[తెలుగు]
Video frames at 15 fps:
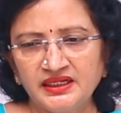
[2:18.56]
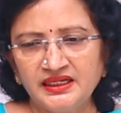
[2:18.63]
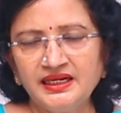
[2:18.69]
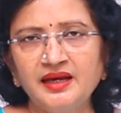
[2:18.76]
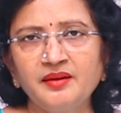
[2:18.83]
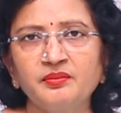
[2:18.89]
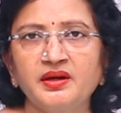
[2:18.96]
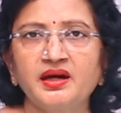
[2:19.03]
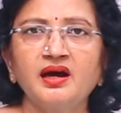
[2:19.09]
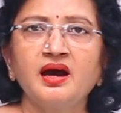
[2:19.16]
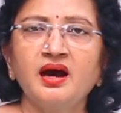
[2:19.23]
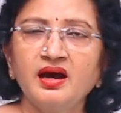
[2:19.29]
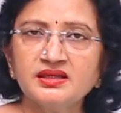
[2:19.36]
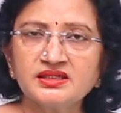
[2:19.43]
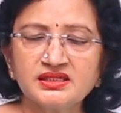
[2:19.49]
ఇలా అమ్మ
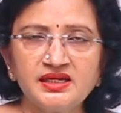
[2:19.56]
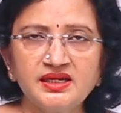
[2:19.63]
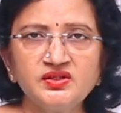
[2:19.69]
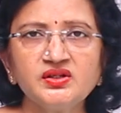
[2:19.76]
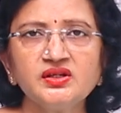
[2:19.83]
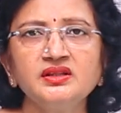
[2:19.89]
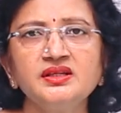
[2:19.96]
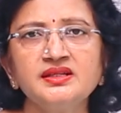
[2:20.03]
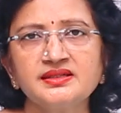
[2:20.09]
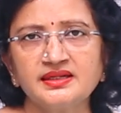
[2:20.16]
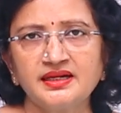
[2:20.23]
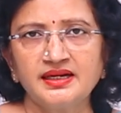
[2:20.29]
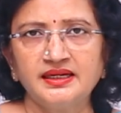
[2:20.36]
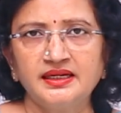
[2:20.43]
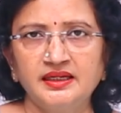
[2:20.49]
ఆ స్టేజ్కి
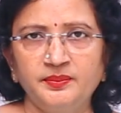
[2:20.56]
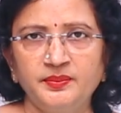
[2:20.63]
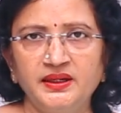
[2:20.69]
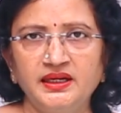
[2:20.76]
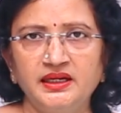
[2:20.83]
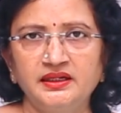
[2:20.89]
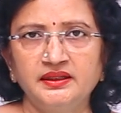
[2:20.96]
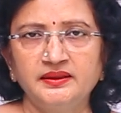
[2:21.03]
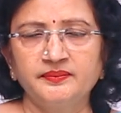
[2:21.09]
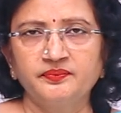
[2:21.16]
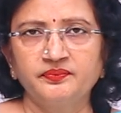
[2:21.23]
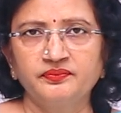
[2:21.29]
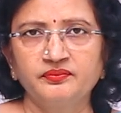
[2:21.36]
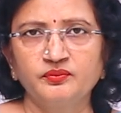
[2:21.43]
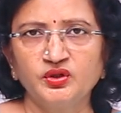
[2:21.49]
తీసుకురాకండి పిల్లల్ని
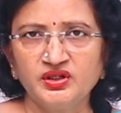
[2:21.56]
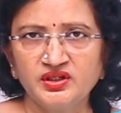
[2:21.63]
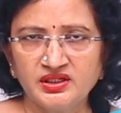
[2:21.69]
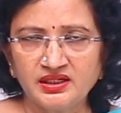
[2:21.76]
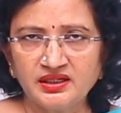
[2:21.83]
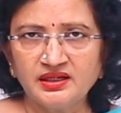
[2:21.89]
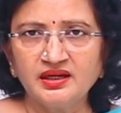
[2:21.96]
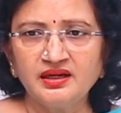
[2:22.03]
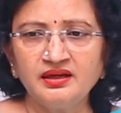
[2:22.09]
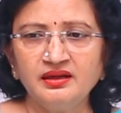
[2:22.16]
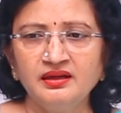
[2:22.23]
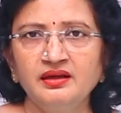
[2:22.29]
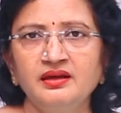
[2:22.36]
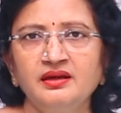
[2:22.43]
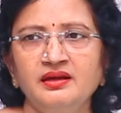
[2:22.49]
ముఖ్యంగా
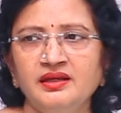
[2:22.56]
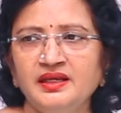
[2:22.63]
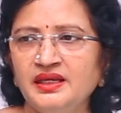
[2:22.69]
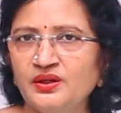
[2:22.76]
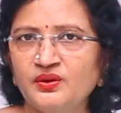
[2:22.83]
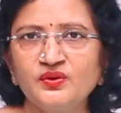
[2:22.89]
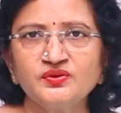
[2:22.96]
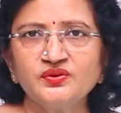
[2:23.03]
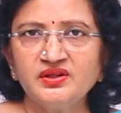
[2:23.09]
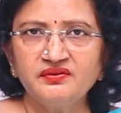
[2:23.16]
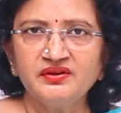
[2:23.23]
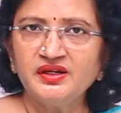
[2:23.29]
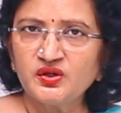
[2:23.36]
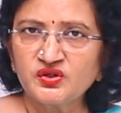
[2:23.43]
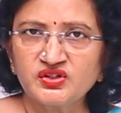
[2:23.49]
ఈరోజు ఈ
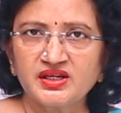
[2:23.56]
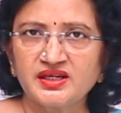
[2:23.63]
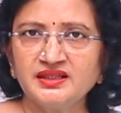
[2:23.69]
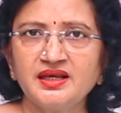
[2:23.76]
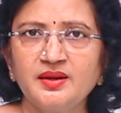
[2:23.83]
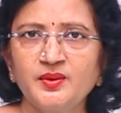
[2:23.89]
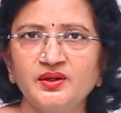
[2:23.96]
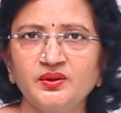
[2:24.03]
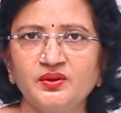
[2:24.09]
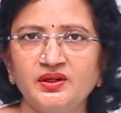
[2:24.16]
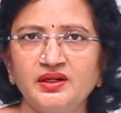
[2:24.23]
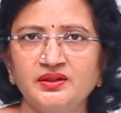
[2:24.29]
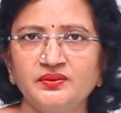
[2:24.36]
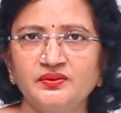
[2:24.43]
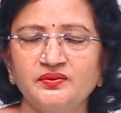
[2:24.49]
వీడియో చేద్దాం
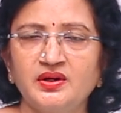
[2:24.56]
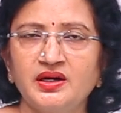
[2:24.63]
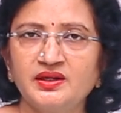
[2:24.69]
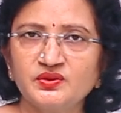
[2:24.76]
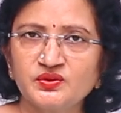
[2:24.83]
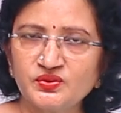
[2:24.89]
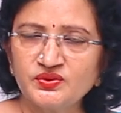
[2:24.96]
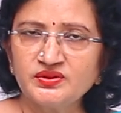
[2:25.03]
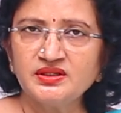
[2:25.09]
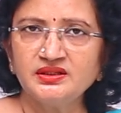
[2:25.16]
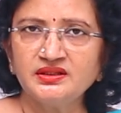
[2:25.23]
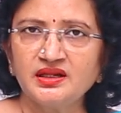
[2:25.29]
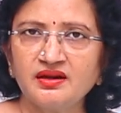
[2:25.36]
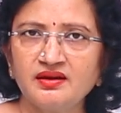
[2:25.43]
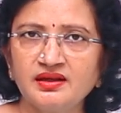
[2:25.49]
అనుకోలేదు వాళ్ళని చూసిన
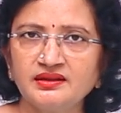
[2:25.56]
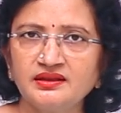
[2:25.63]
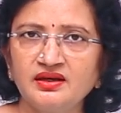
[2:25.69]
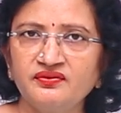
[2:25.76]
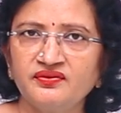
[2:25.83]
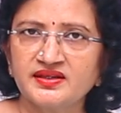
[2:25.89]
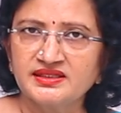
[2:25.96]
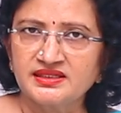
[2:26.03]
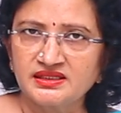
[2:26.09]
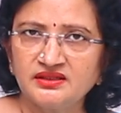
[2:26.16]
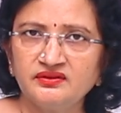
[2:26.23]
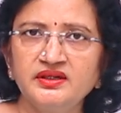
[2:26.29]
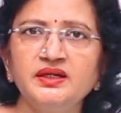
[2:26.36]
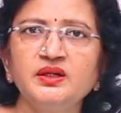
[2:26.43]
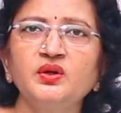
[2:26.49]
తర్వాత ఫస్ట్
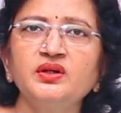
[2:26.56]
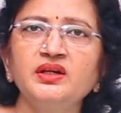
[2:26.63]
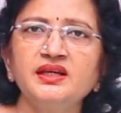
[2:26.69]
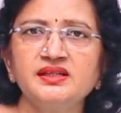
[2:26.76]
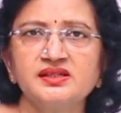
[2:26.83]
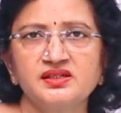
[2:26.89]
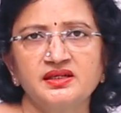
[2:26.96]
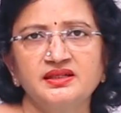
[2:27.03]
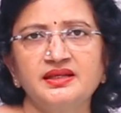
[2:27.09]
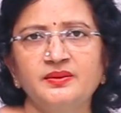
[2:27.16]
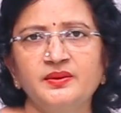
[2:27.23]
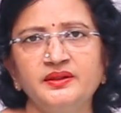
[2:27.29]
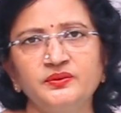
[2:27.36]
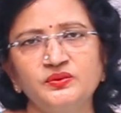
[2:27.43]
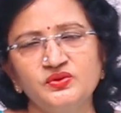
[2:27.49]
వీడియోనే ఇది
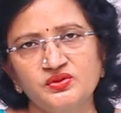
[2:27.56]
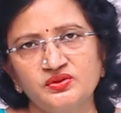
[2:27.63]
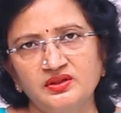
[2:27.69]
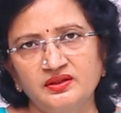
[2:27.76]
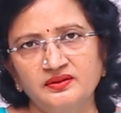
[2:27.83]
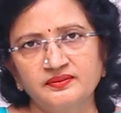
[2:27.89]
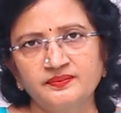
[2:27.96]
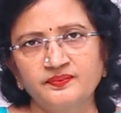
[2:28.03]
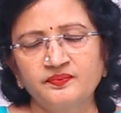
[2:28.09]
చేద్దామని కూర్చున్నాను